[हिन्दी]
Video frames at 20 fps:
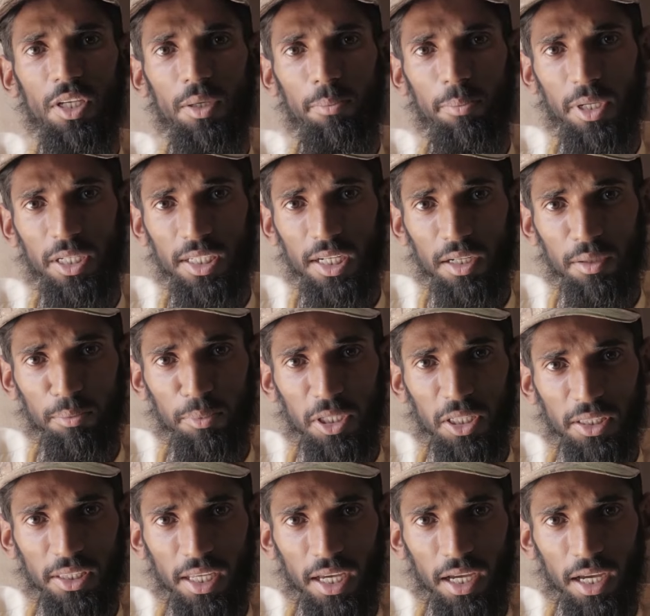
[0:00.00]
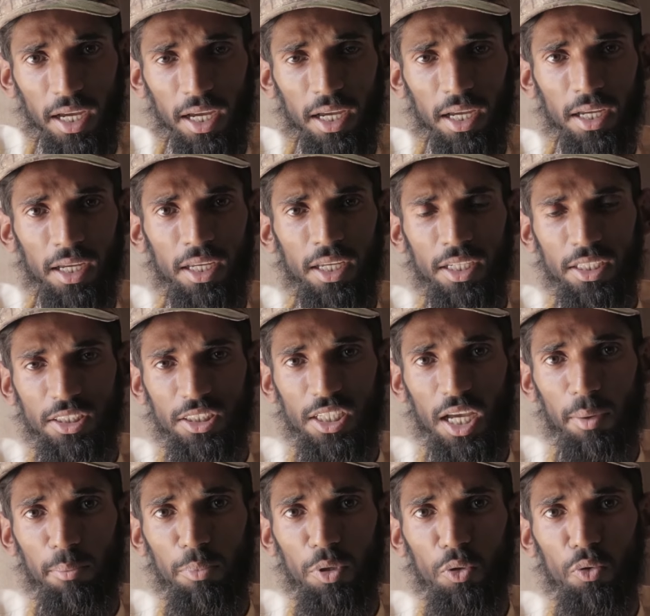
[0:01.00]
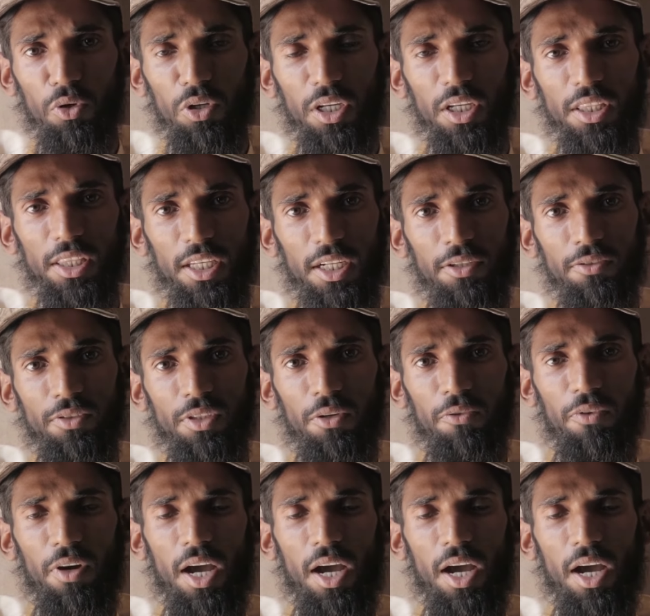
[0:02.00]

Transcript: से बजट मिलता है जब भी उनकी तरफ से